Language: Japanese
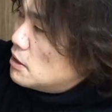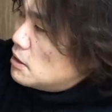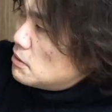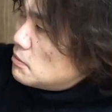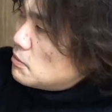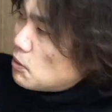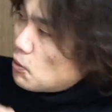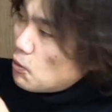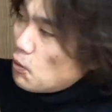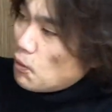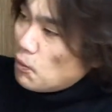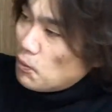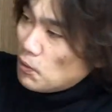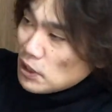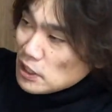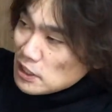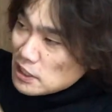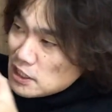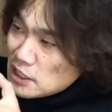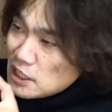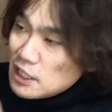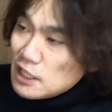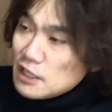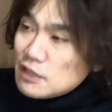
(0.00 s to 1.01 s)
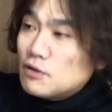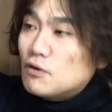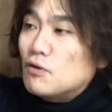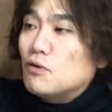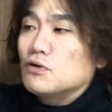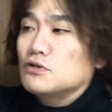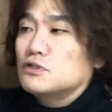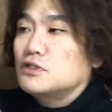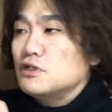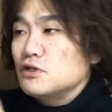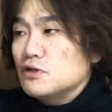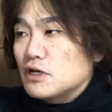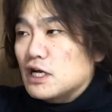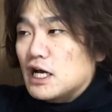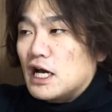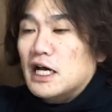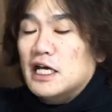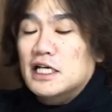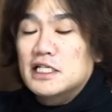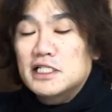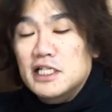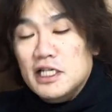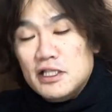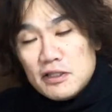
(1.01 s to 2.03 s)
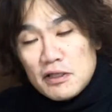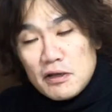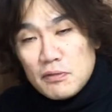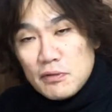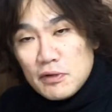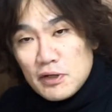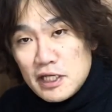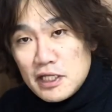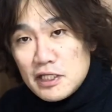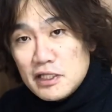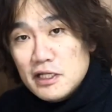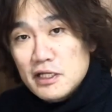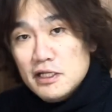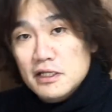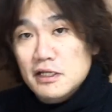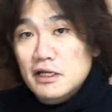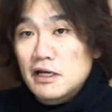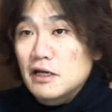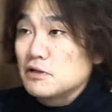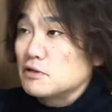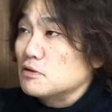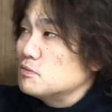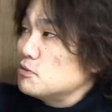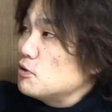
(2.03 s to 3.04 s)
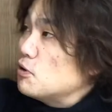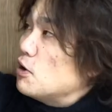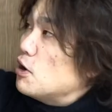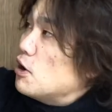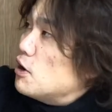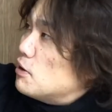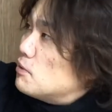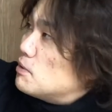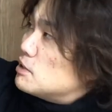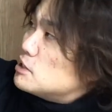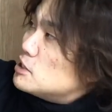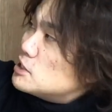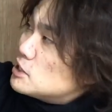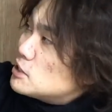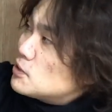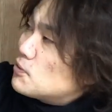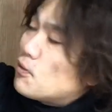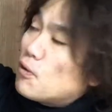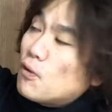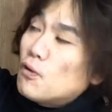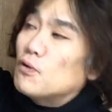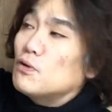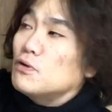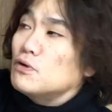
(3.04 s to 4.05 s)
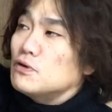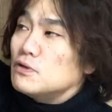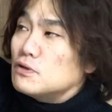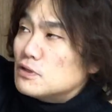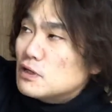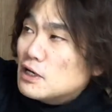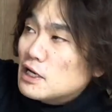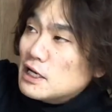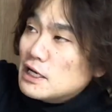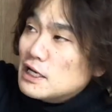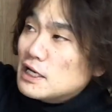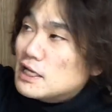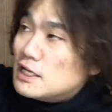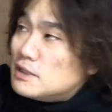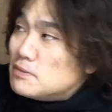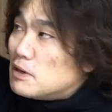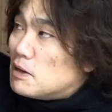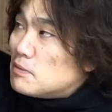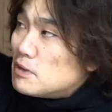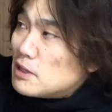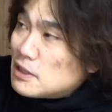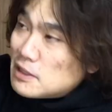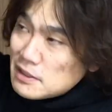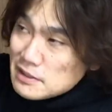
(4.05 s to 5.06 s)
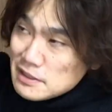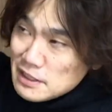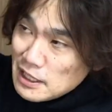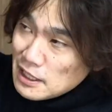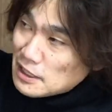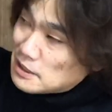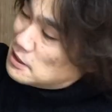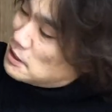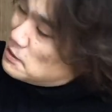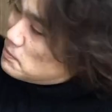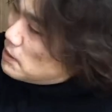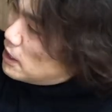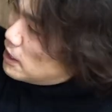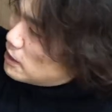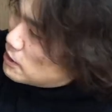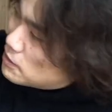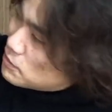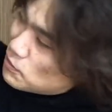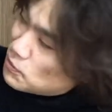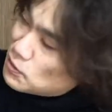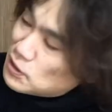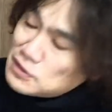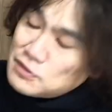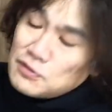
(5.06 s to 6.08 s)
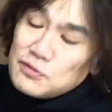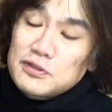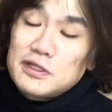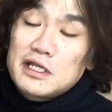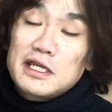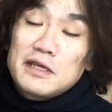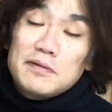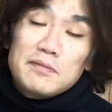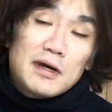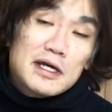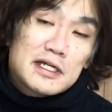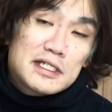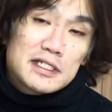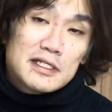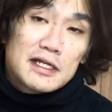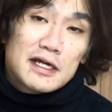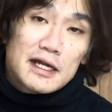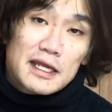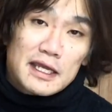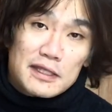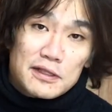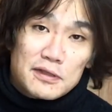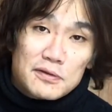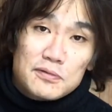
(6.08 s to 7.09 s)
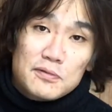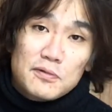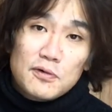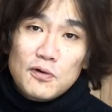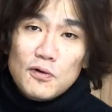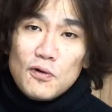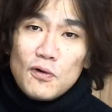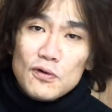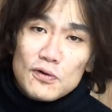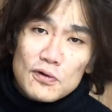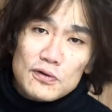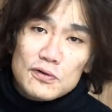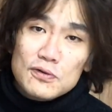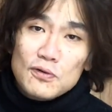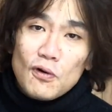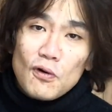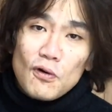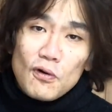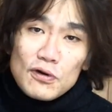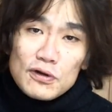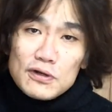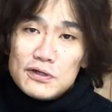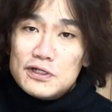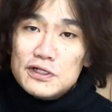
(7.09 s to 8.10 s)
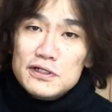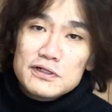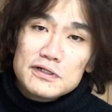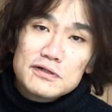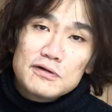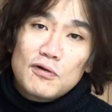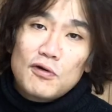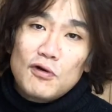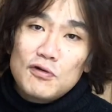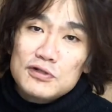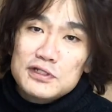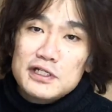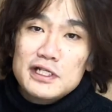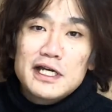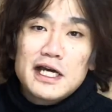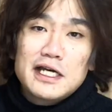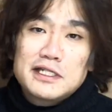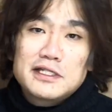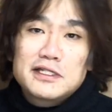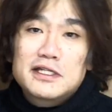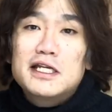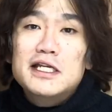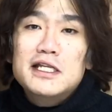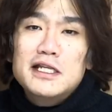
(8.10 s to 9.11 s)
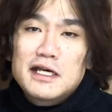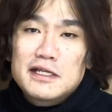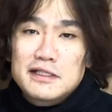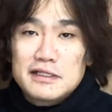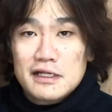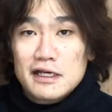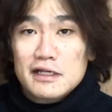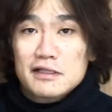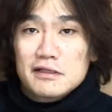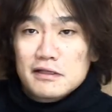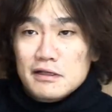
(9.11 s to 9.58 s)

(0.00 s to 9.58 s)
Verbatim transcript: まあ、思いっきり構図変えちゃってもいいんですけれども私この今まで2枚これ撮ってきましたけれどもこのこういう構図が好きなんだ